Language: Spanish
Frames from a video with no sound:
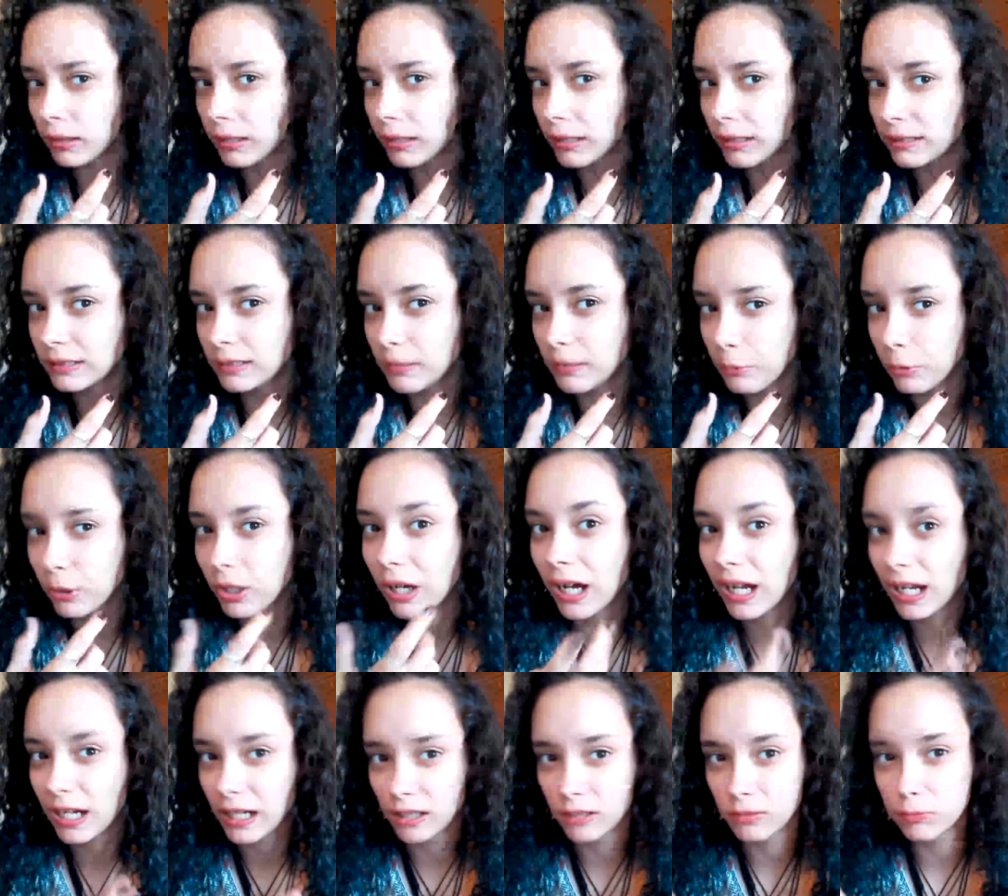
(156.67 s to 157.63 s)
que se te ponga
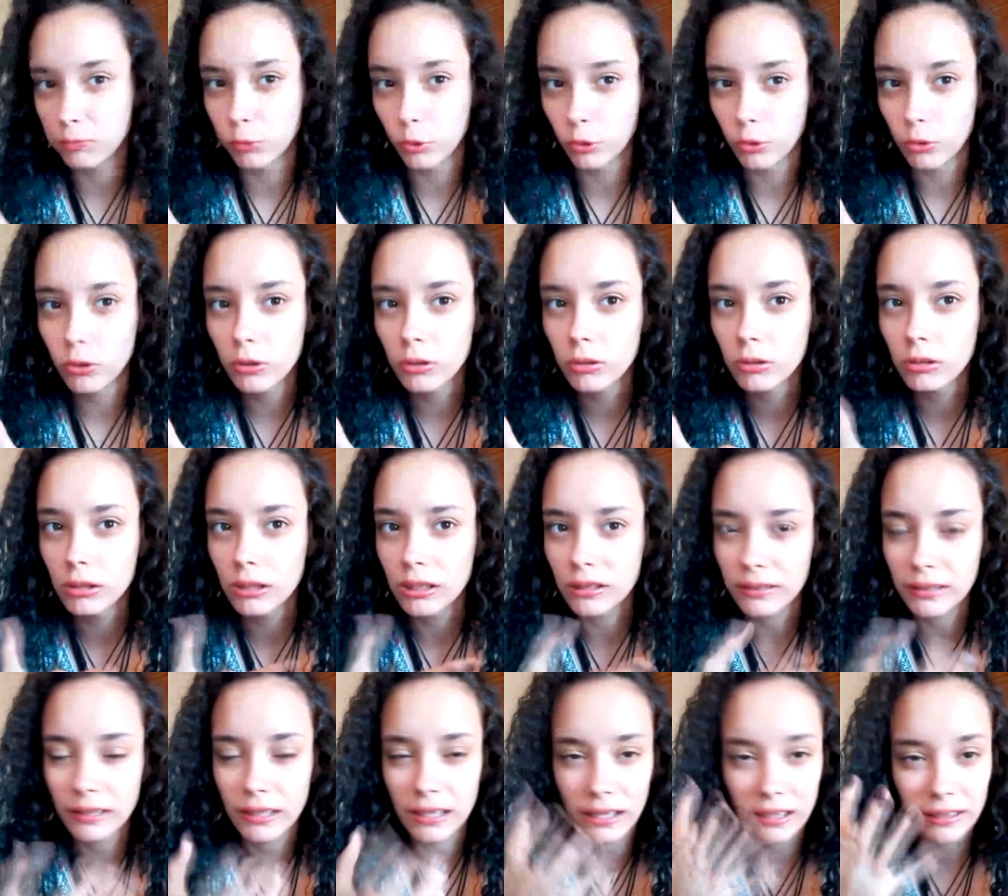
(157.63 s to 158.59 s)
crespo, ¿no? Que,
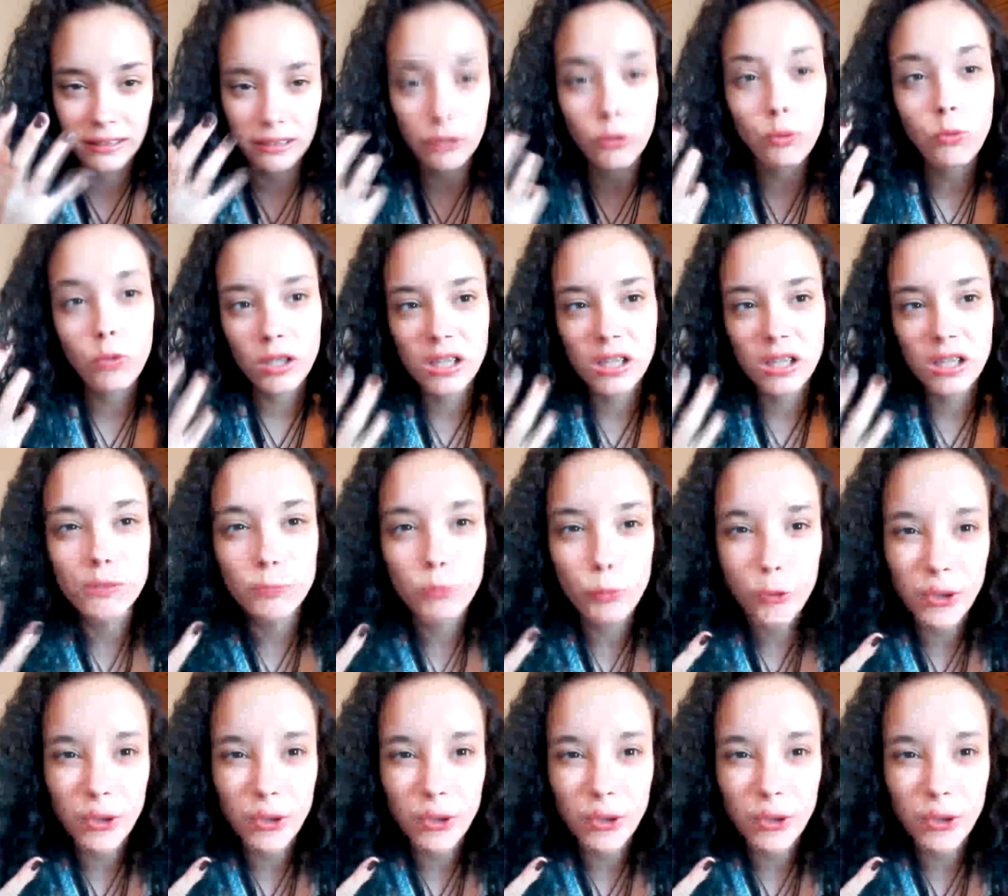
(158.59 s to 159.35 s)
sea un crespo